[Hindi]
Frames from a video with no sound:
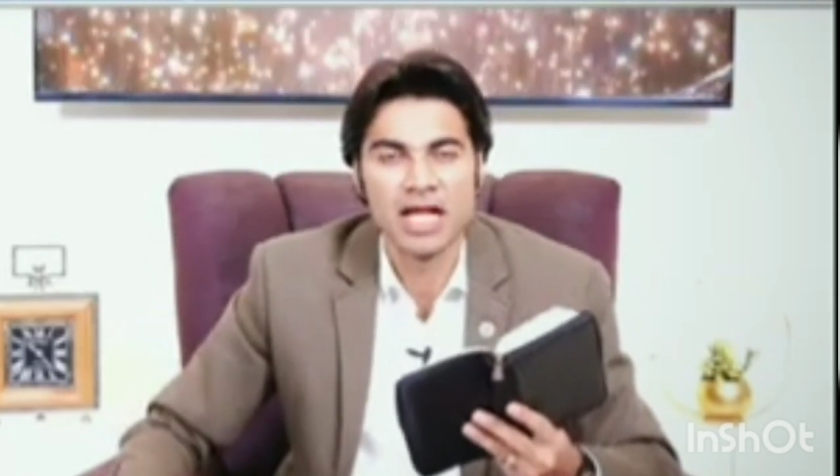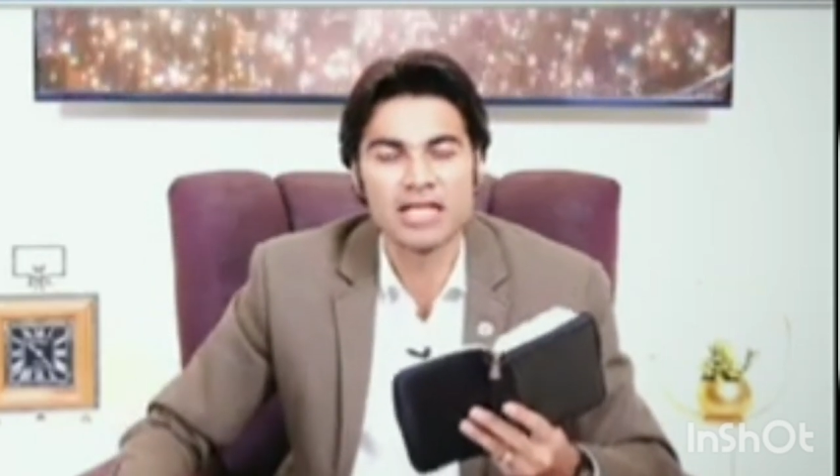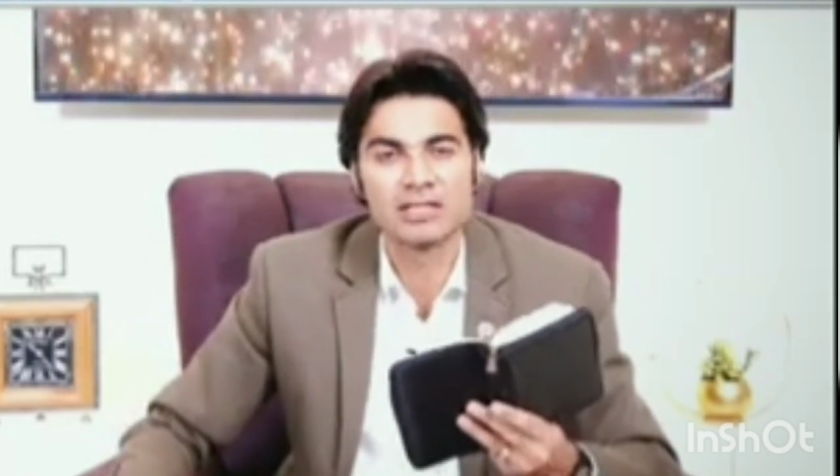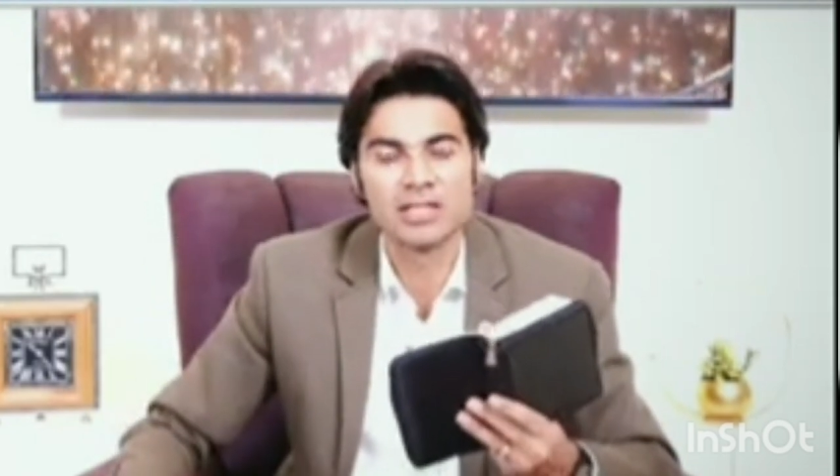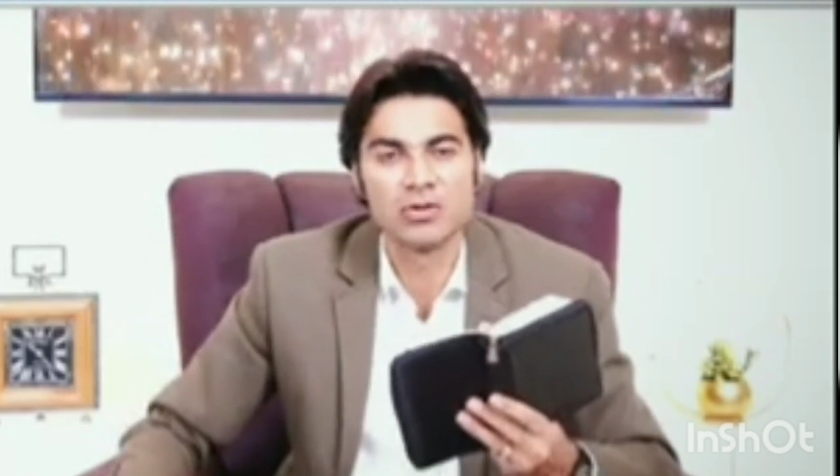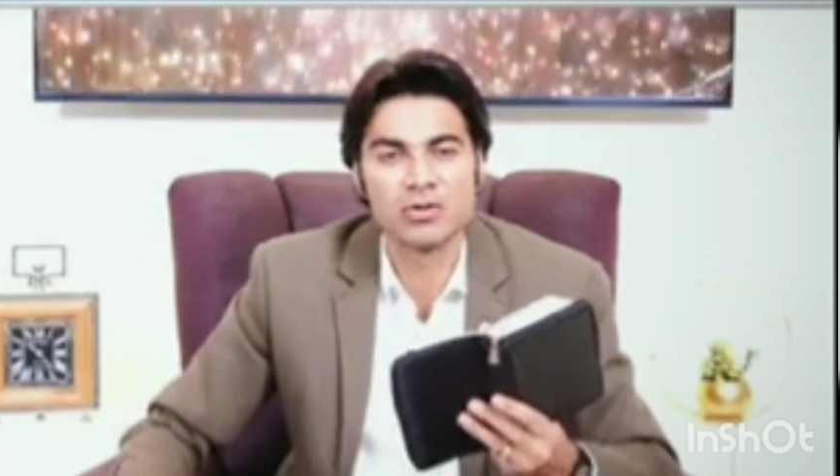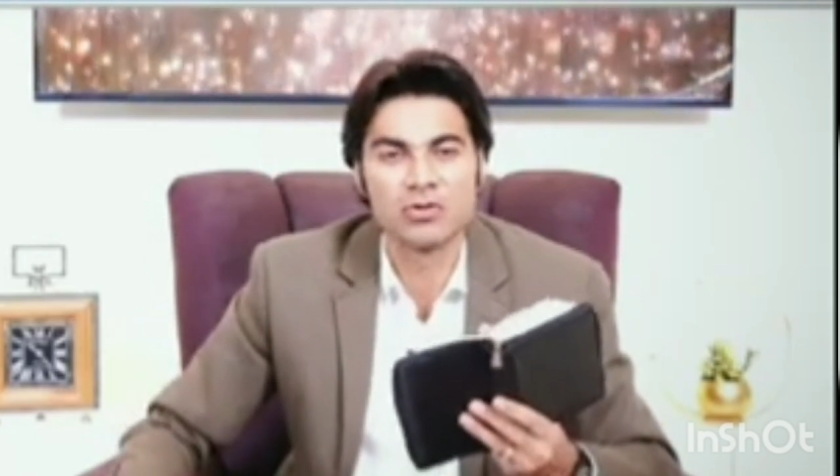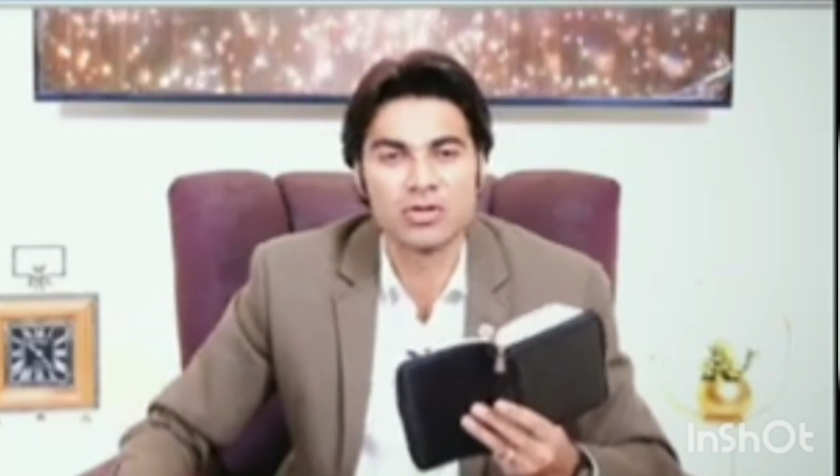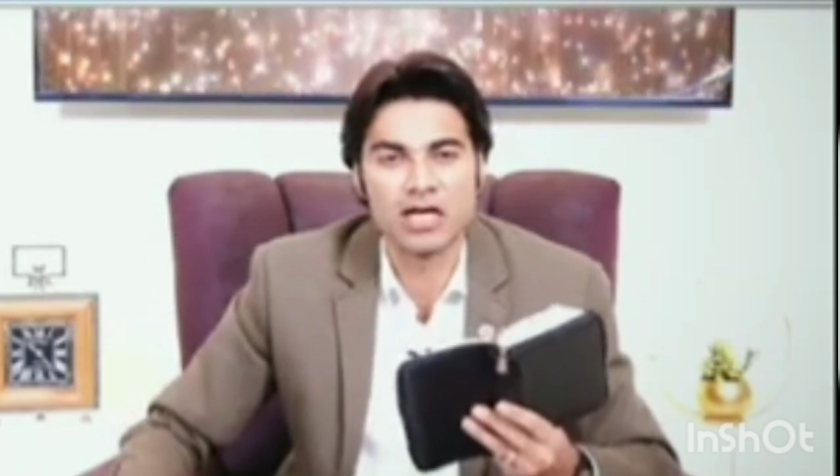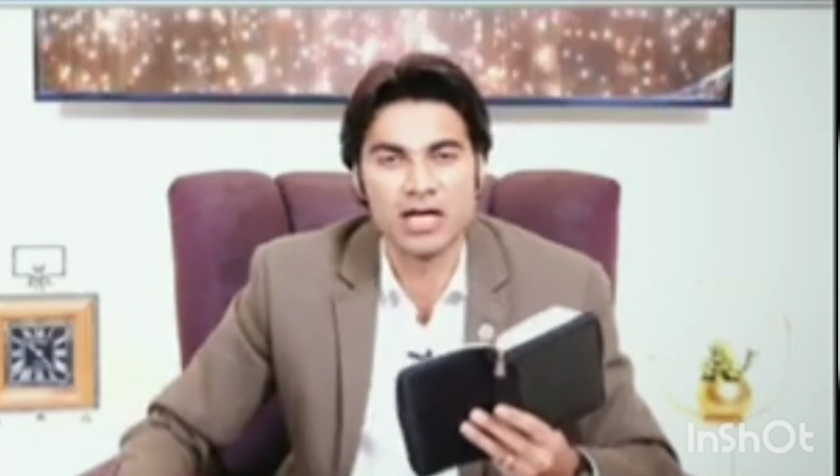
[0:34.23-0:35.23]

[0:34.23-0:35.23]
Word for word: ऐसे लोगों